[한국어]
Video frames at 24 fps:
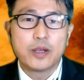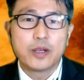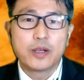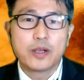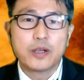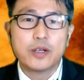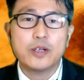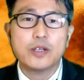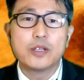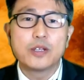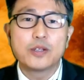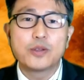
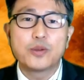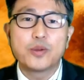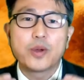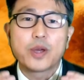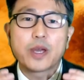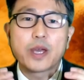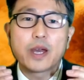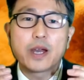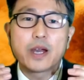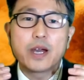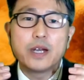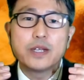
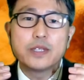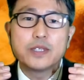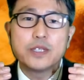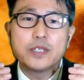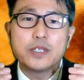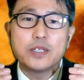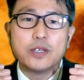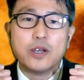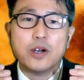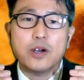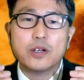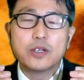
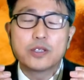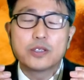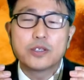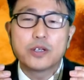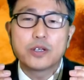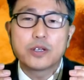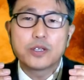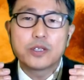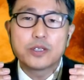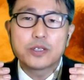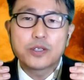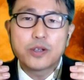그리스도에게까지
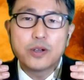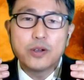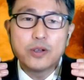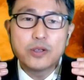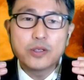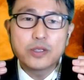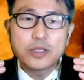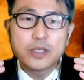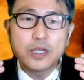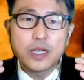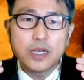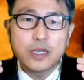영적인
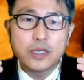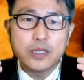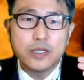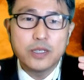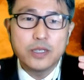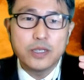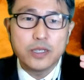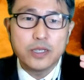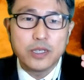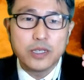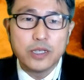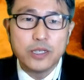
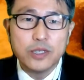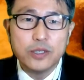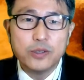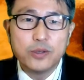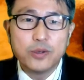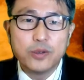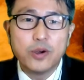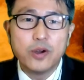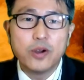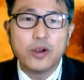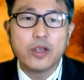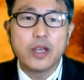성장을
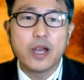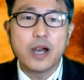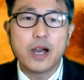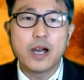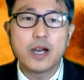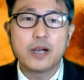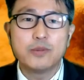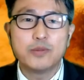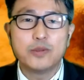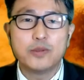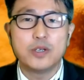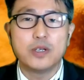이루어야
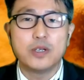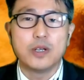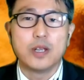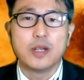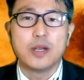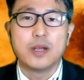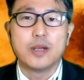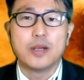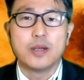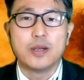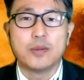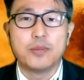함을
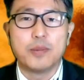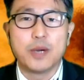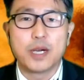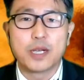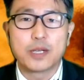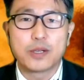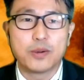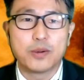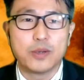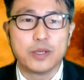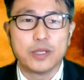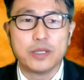
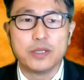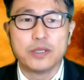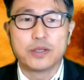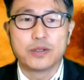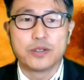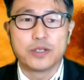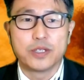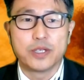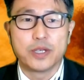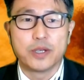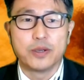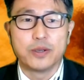말하고 있는
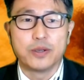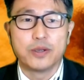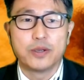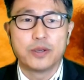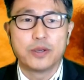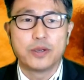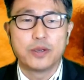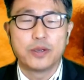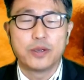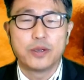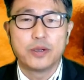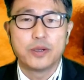것이에요.
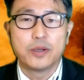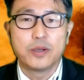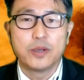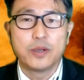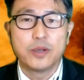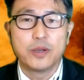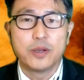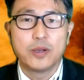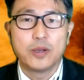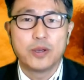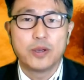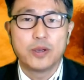
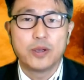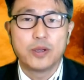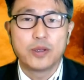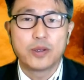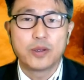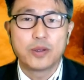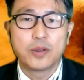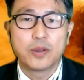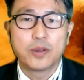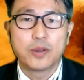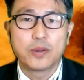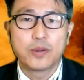
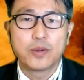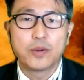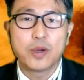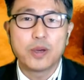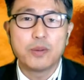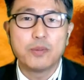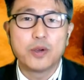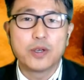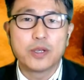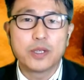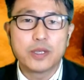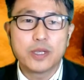교회
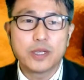머리